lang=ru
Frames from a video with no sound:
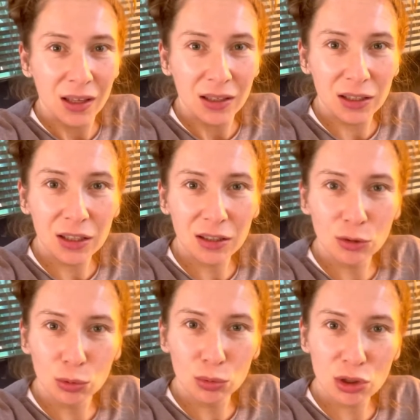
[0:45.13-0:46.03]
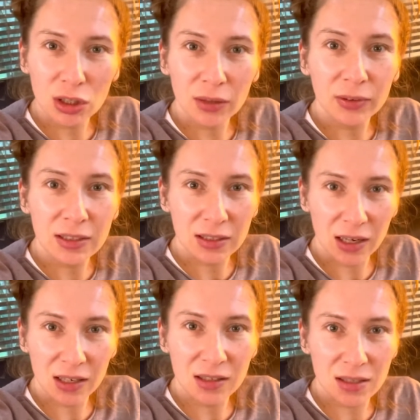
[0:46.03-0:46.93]
и нужен
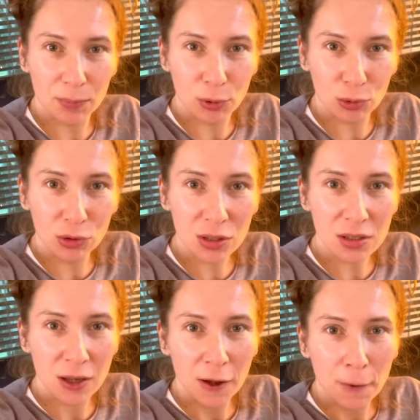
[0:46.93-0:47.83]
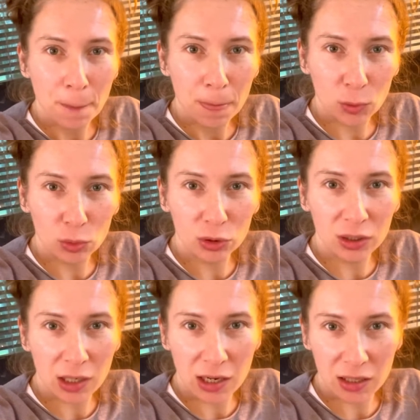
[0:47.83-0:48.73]
официальный запрос от
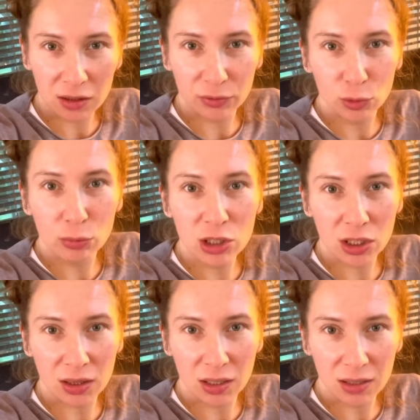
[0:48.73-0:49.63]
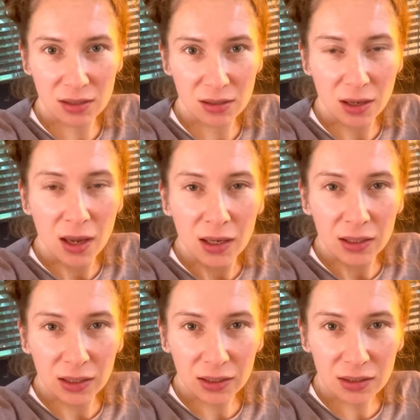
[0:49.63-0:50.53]
клиентов, то бишь от нас.
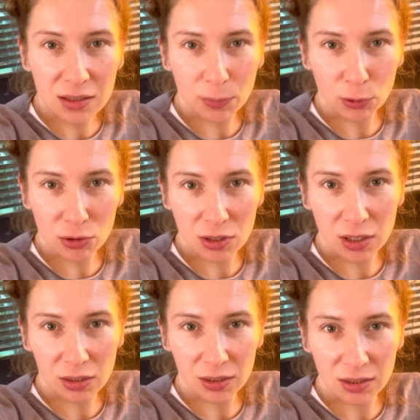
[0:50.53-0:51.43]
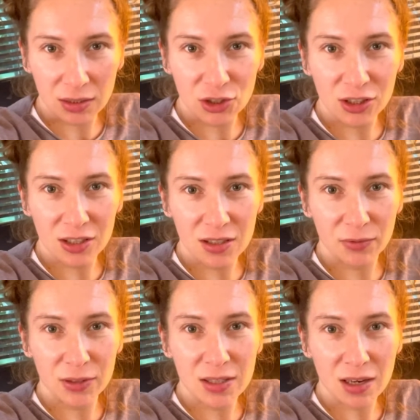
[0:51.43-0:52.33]
И этот запрос делается через
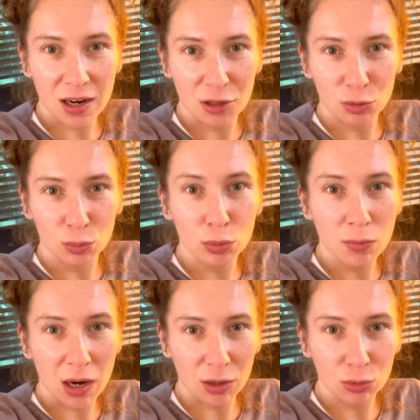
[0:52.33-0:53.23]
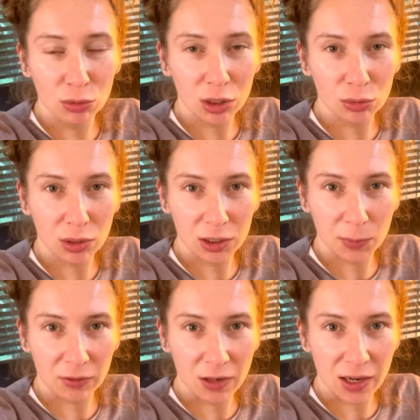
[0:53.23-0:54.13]
официальную бумагу, которая
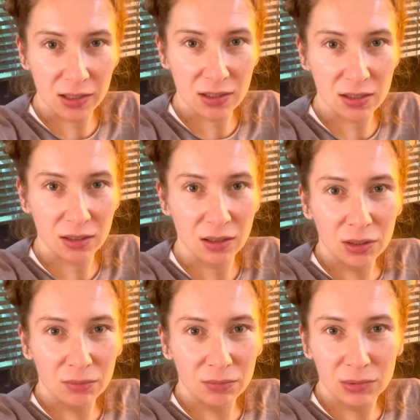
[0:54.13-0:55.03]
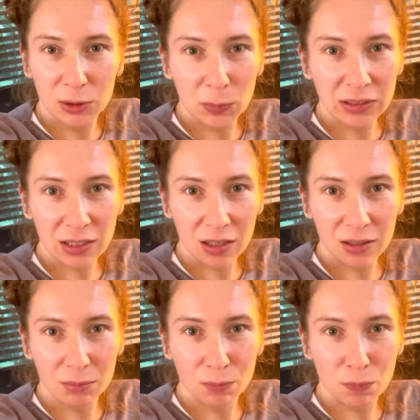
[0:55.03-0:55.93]
отправляется
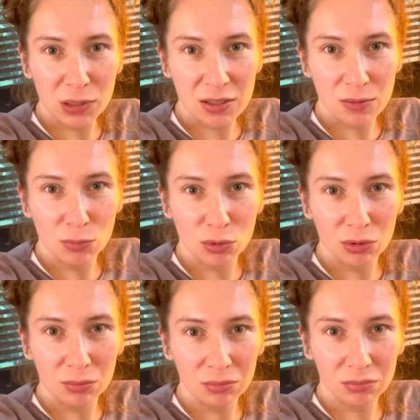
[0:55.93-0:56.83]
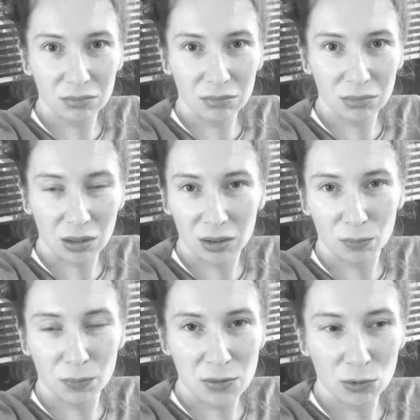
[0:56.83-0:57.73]
специальным письмом. Как это
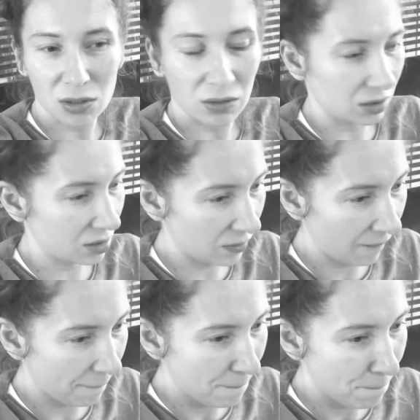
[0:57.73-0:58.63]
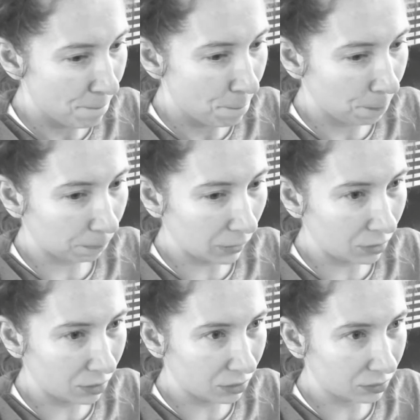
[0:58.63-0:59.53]
письмо называется?
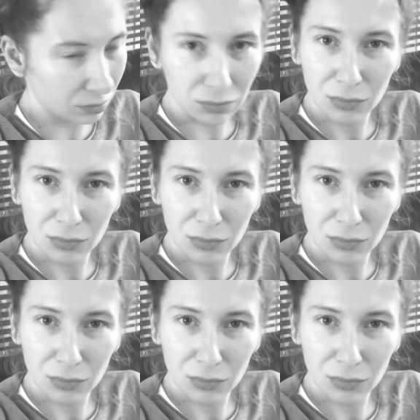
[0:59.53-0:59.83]
Эм,